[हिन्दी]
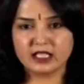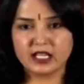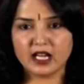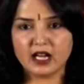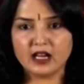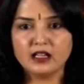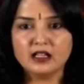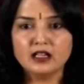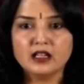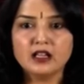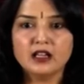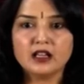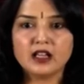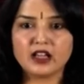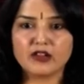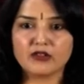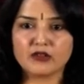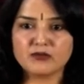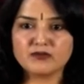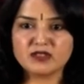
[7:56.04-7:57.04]
किया
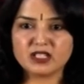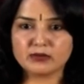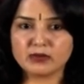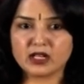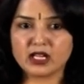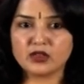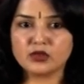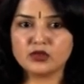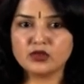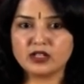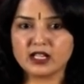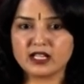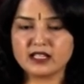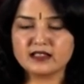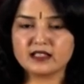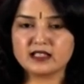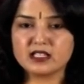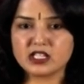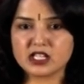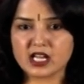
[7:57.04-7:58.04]
एवं समारोह का
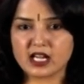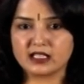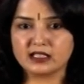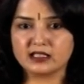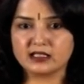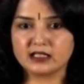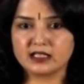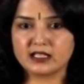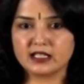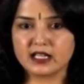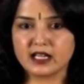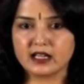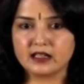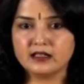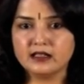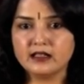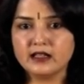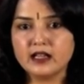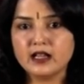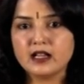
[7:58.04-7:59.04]
संचालन किया
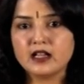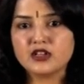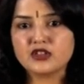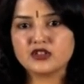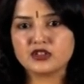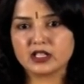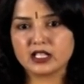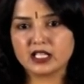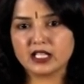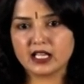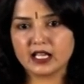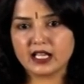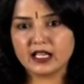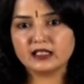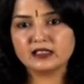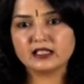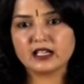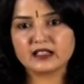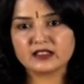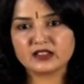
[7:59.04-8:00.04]
श्री ए
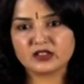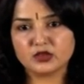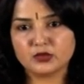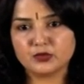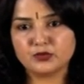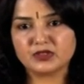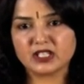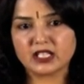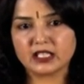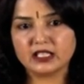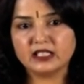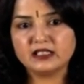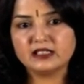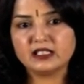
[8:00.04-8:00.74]
दास गुप्ता ने